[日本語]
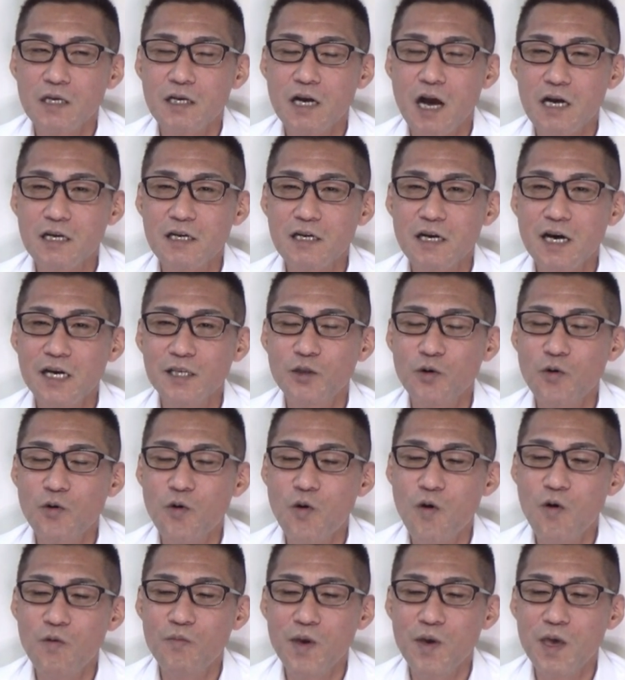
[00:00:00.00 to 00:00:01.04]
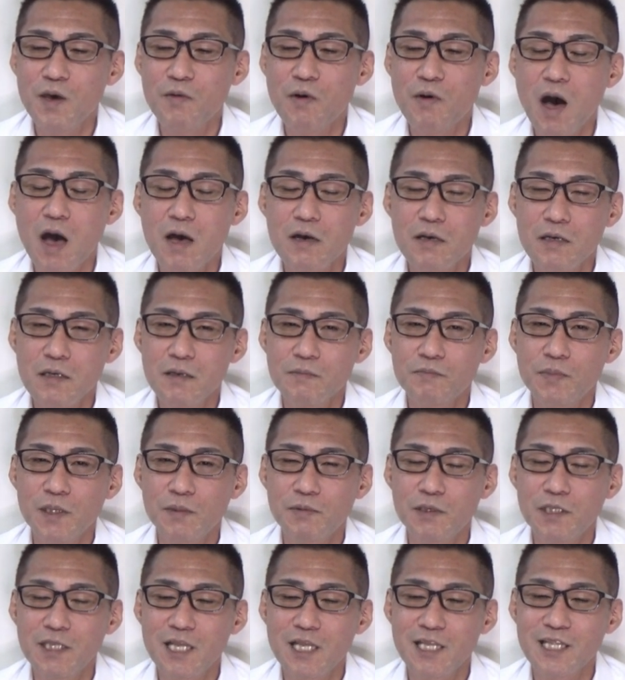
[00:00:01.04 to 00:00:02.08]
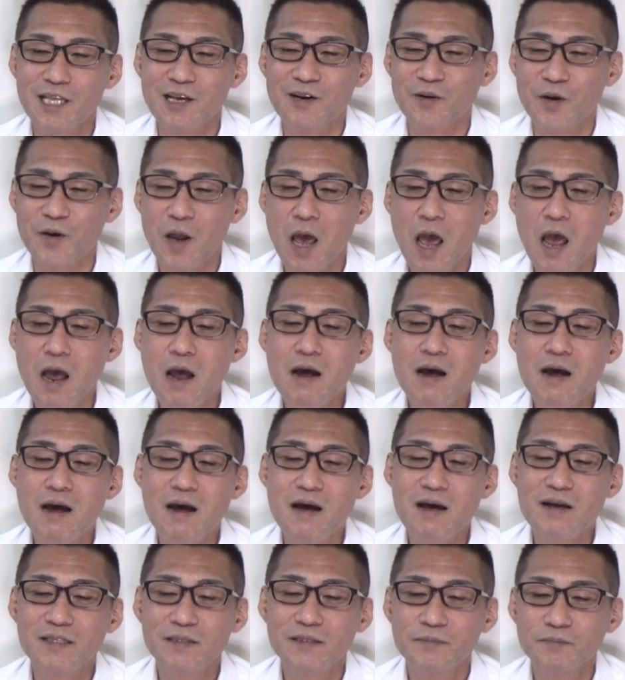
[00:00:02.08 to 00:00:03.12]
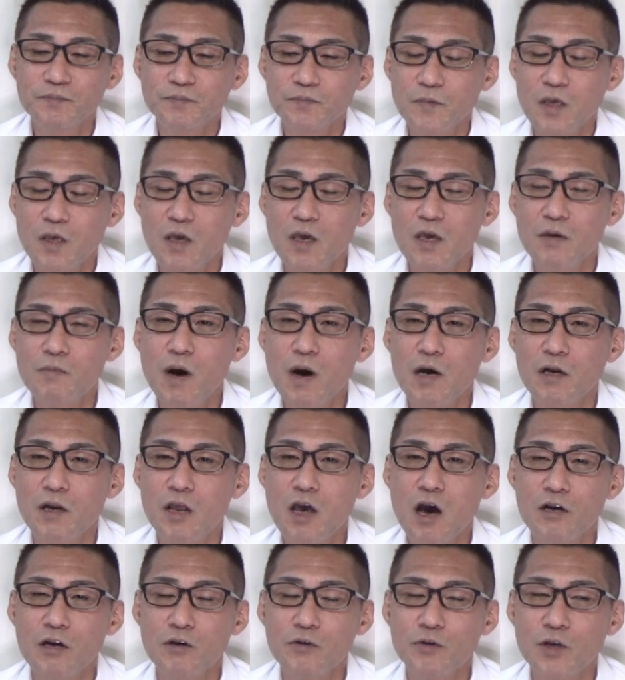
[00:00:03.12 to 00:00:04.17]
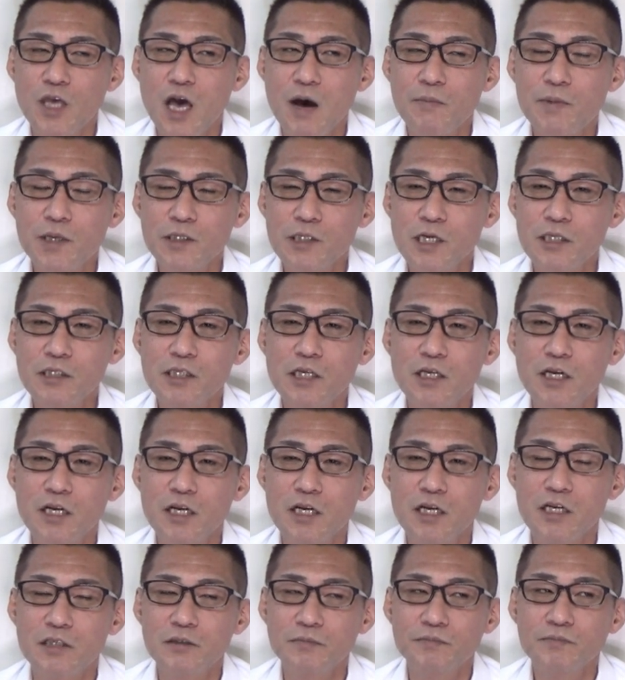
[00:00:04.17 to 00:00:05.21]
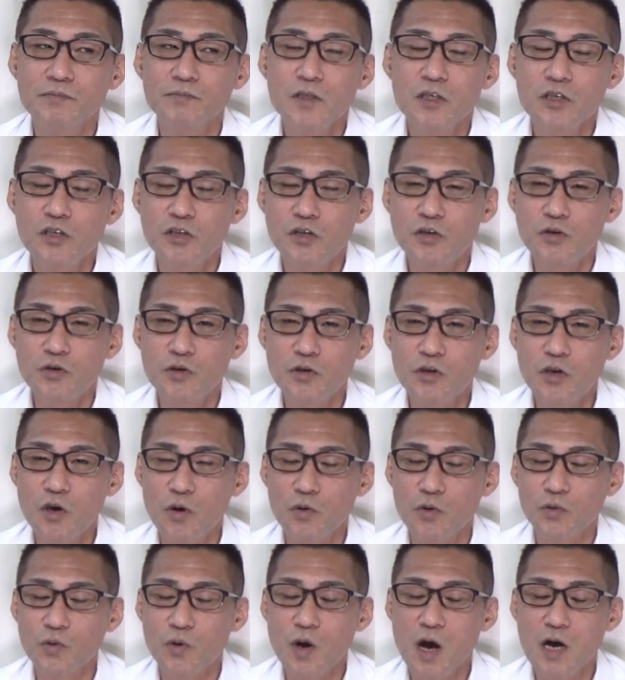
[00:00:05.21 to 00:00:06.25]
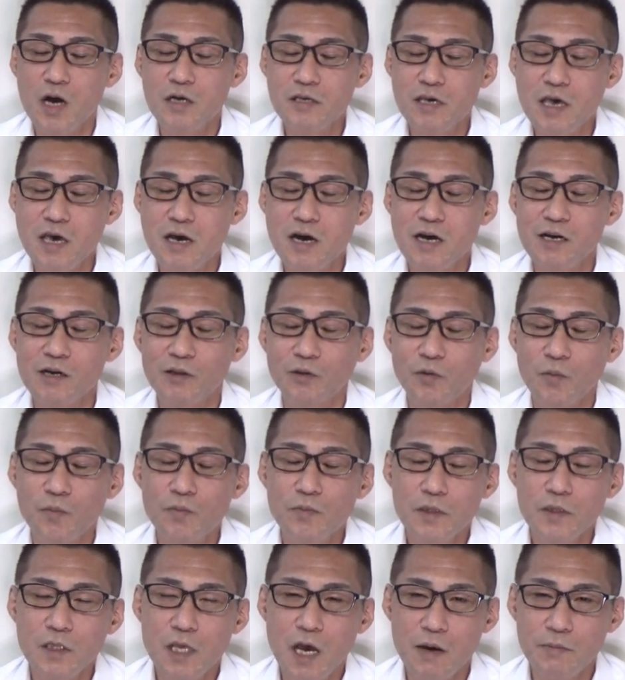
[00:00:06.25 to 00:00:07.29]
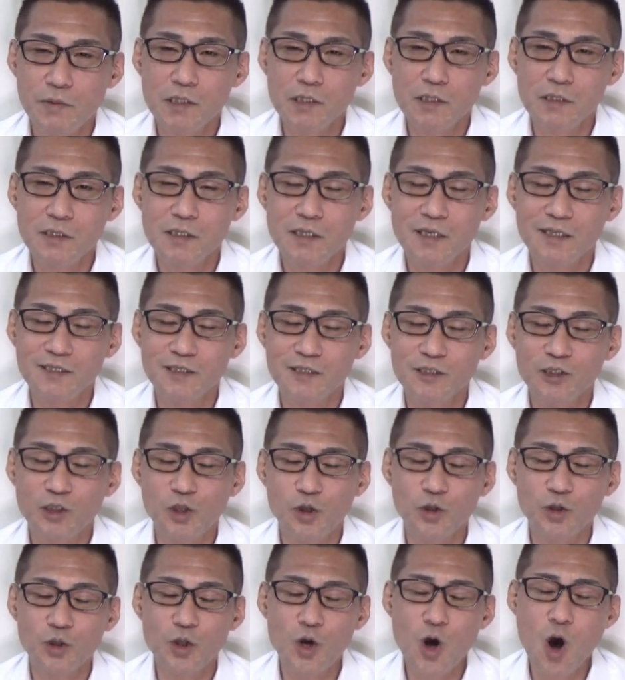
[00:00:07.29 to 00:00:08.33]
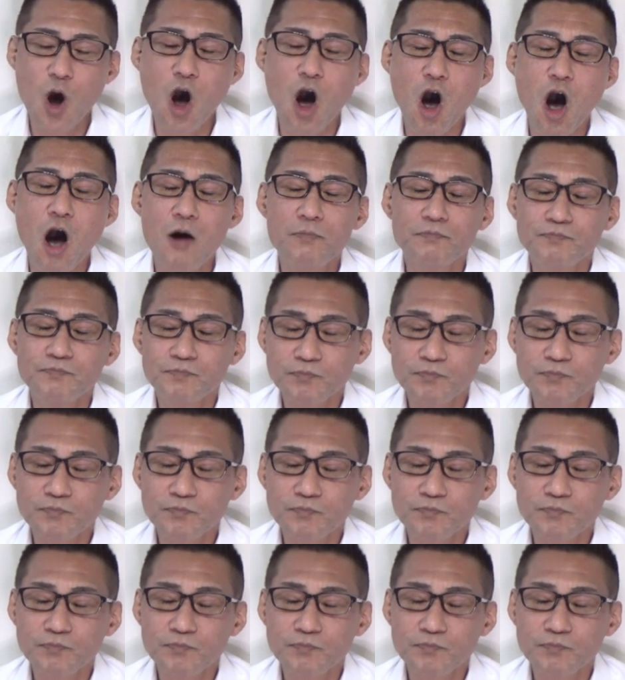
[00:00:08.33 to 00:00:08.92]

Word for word: 学会と公明はビビってんだろうなえー、まあね、あの、辞めさせられる。宗教と関係があると、辞めさせられるっていうと、